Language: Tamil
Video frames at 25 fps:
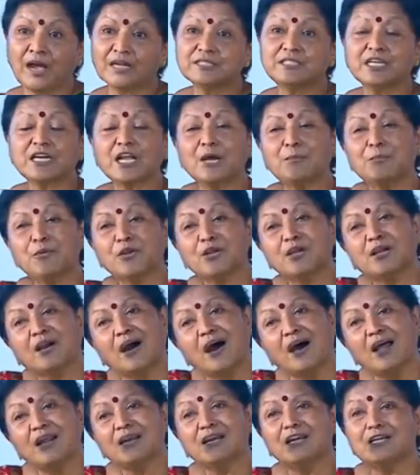அதற்கப்புறம்
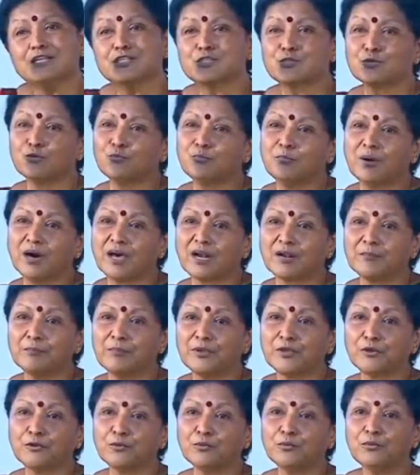கால்கள் சூம்ப
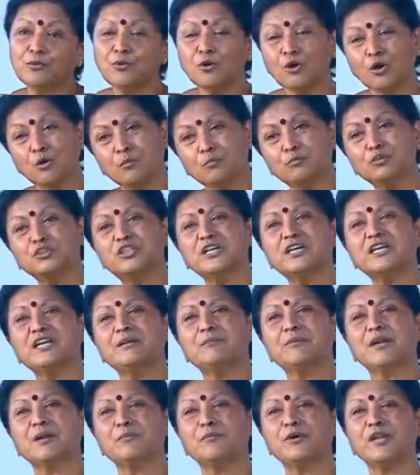ஆரம்பிக்கும் முதுகு
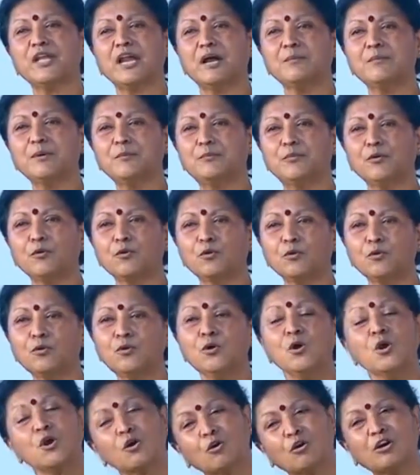நிமிர முடியாம போகும்
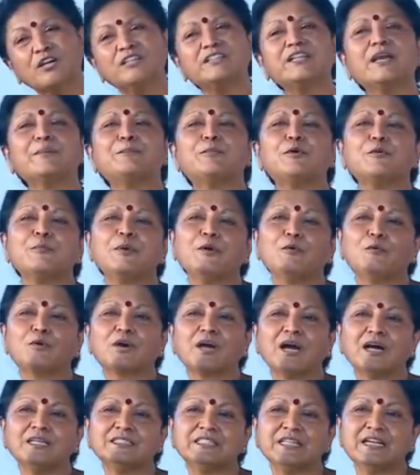குழந்தை எப்பவுமே
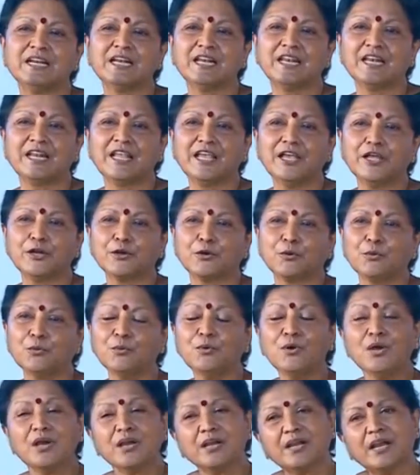உட்கார்ந்த நிலையிலே
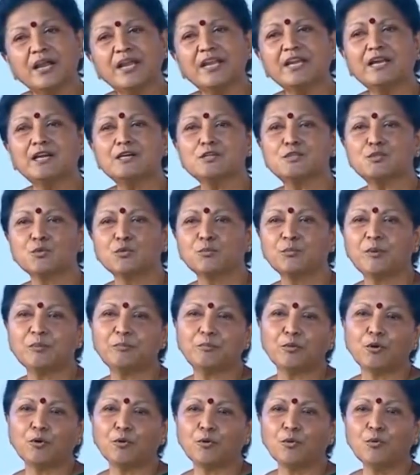இருக்கும் கைகள் சூம்பி
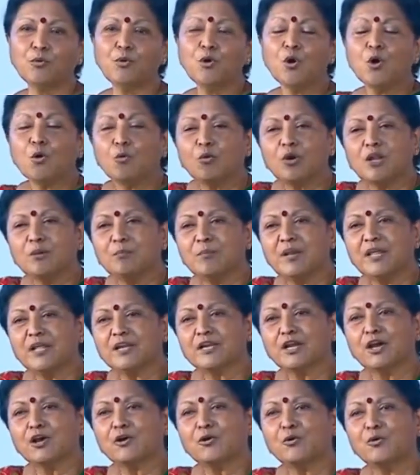போகும் உடம்புல
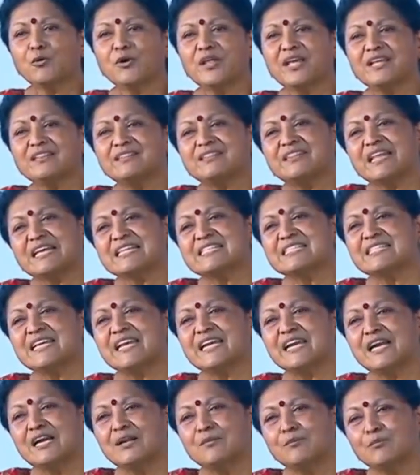இருக்கக்கூடிய
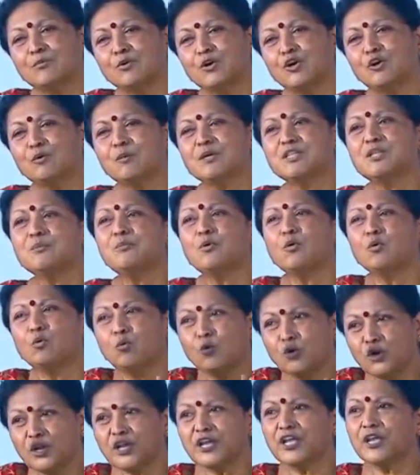தசைகள் முழுவதும்
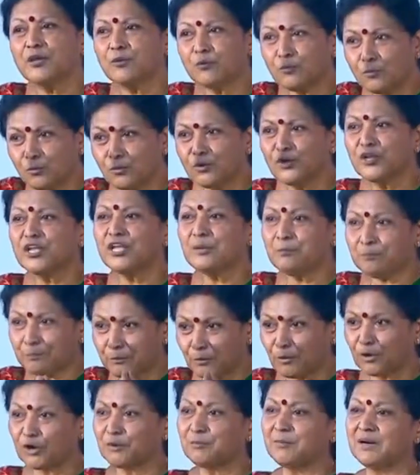உருகி உருகி
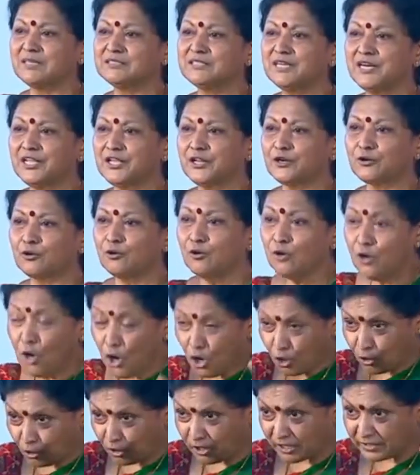போற மாதிரி இருக்கும்
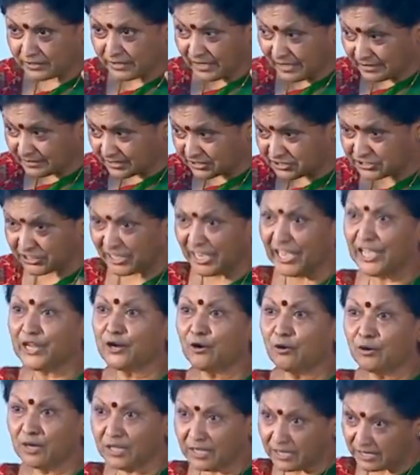குழந்தை அந்த
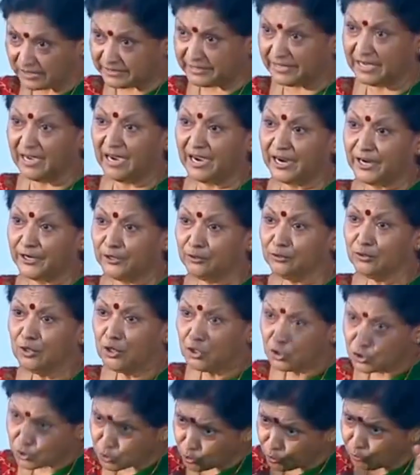சேரோட கதியா ஆயிடும்
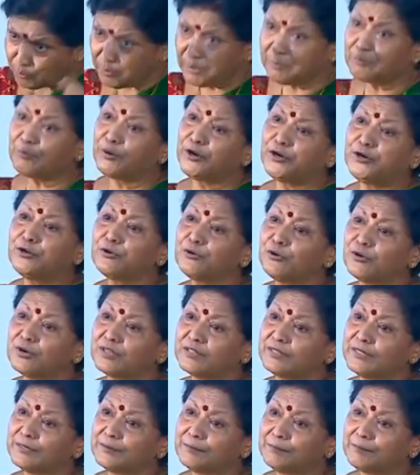சூம்பி போயிடும்
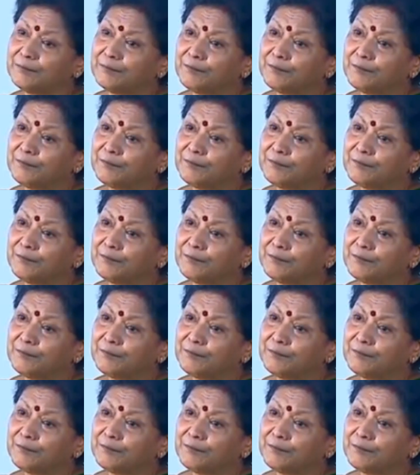குழந்தை